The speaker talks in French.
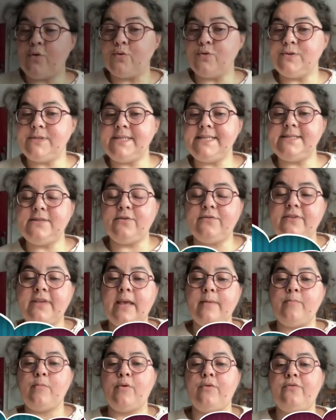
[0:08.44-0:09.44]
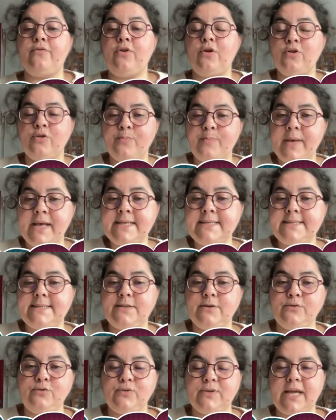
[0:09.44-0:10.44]
19e vlogmas
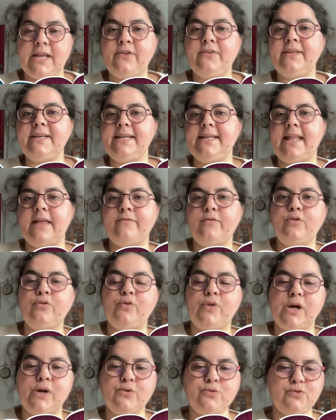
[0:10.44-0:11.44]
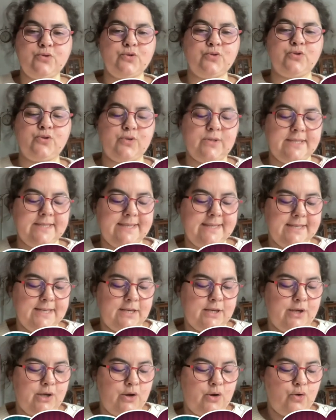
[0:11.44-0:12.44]
du calendrier de l'Avent de la ressourcerie.
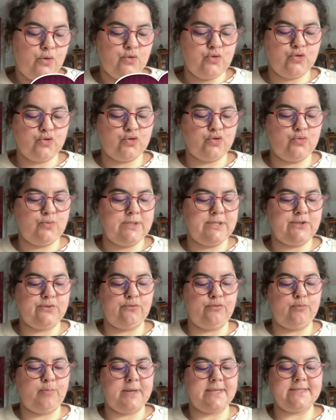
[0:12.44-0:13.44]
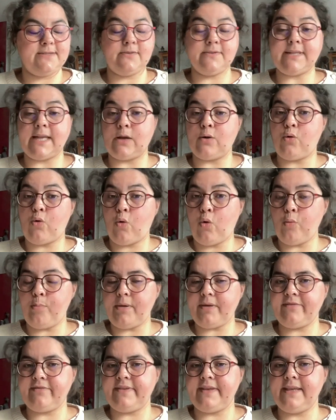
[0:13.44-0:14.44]
Aujourd'hui, je vous présente un gros
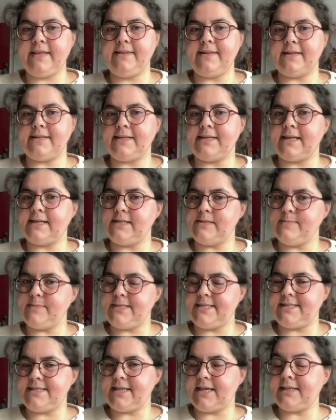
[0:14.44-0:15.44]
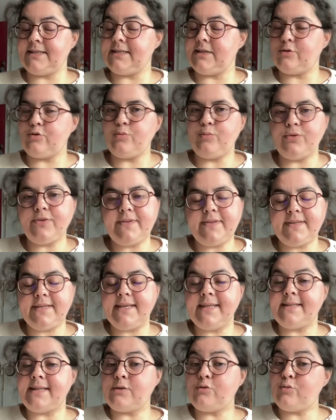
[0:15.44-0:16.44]
pavé d'un académicien qui,
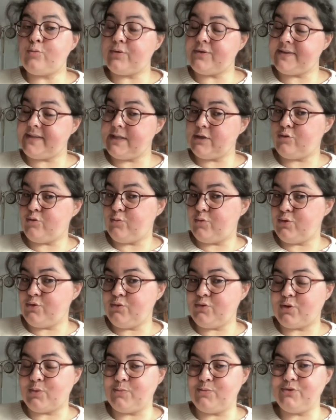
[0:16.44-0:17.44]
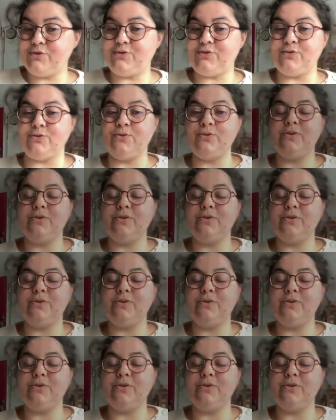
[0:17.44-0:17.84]
était tout petit et tout menu comme monsieur.